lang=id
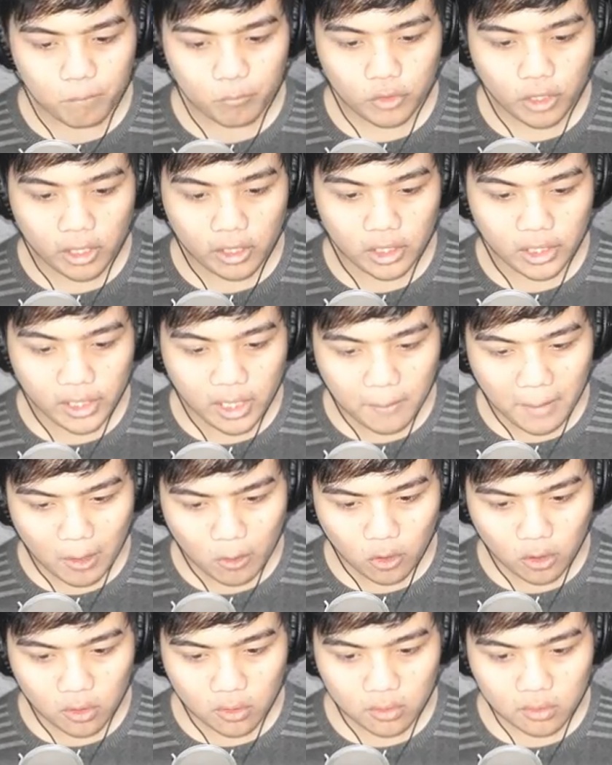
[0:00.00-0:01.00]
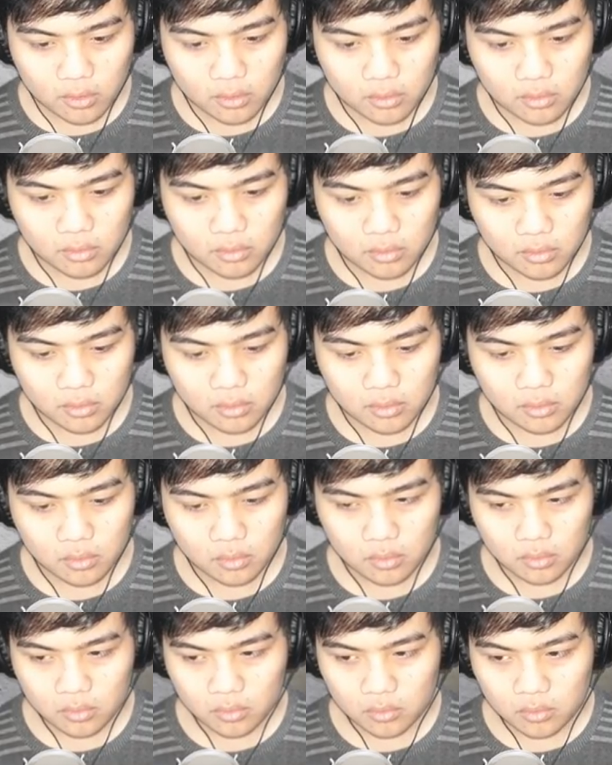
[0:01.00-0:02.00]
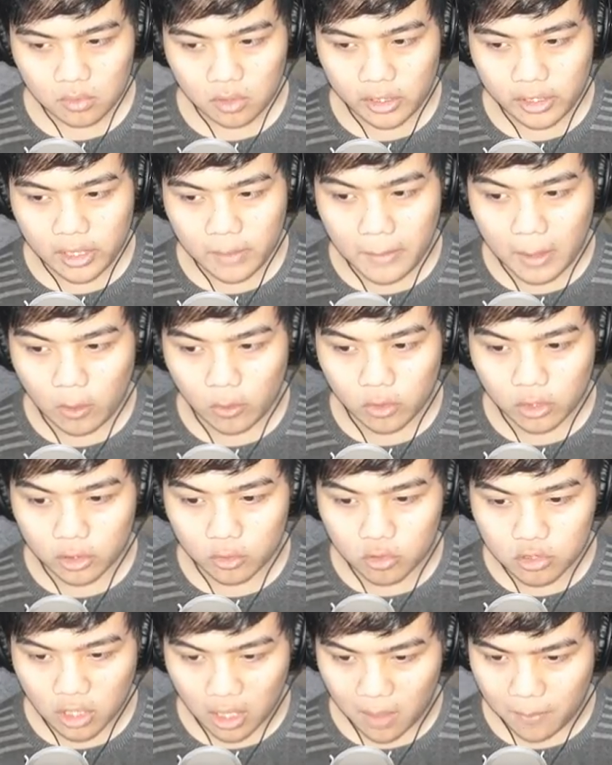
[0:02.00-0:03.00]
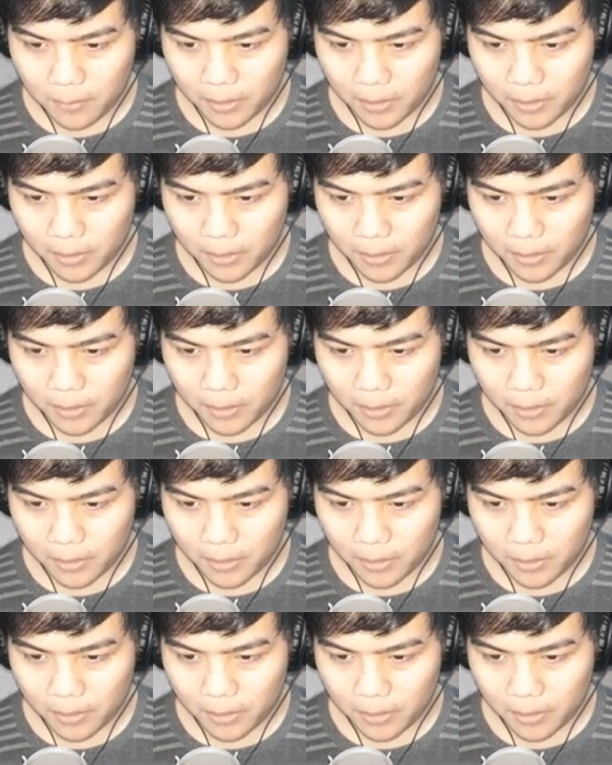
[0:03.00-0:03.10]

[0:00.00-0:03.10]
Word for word: ayo Linda bangun Linda bangun itu siapa